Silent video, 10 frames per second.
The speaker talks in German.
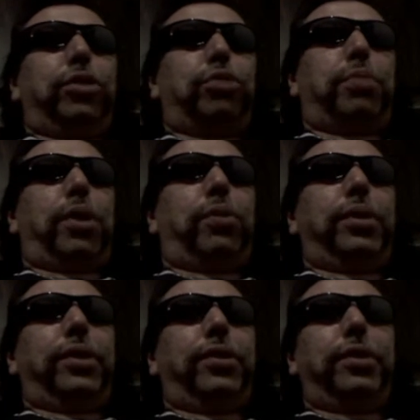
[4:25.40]
und
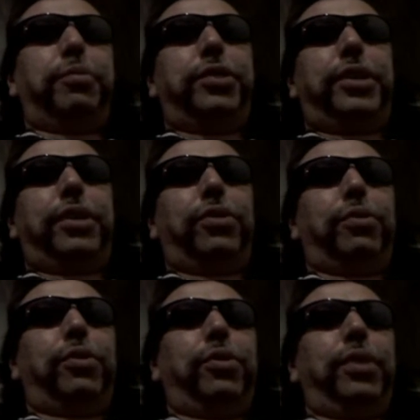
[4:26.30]
braun, das nimmt sich ja
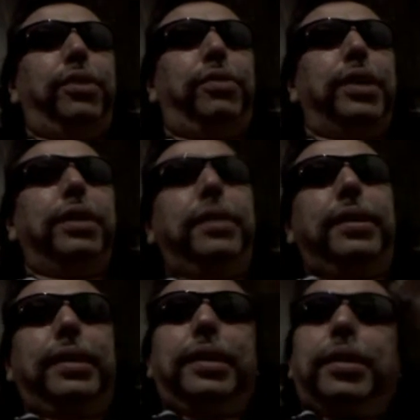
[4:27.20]
sowieso nicht viel.
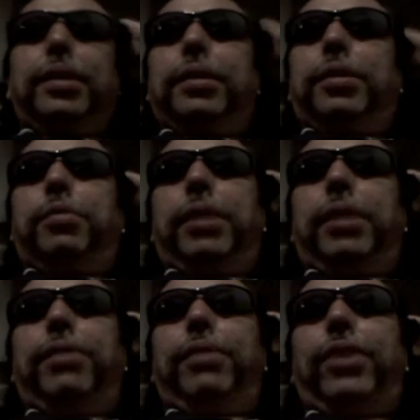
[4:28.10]
Ich
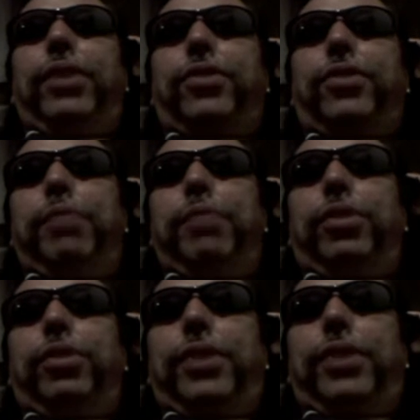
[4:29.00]
meine, wenn es extrem
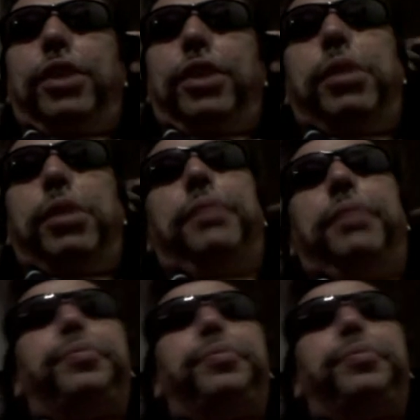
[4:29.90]
wird, sage ich mal.